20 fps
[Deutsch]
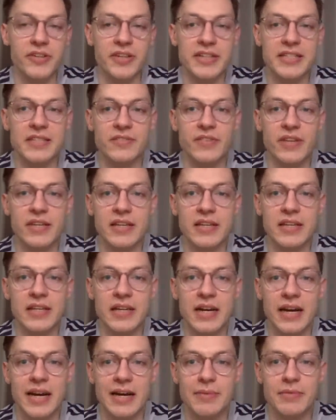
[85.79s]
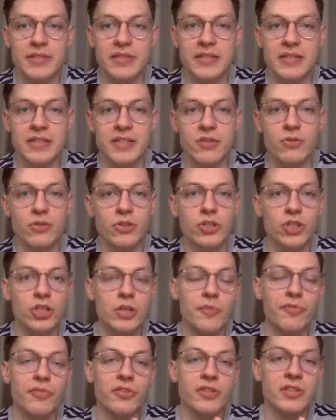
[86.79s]
Deswegen habe ich den
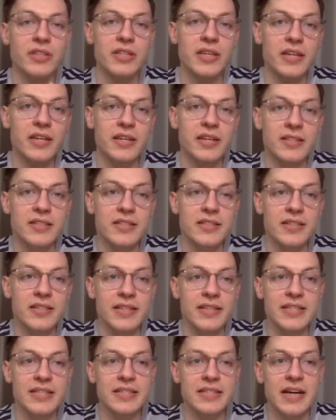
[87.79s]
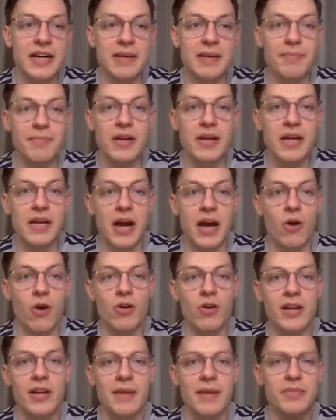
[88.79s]
Sekundenstopp für diejenigen, die es gelesen haben, auch
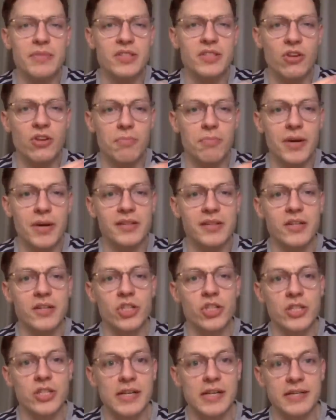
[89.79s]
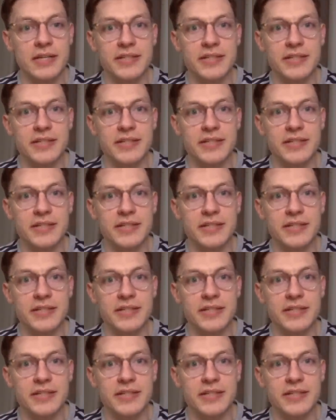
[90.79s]
ein klein bisschen kompakter gestaltet.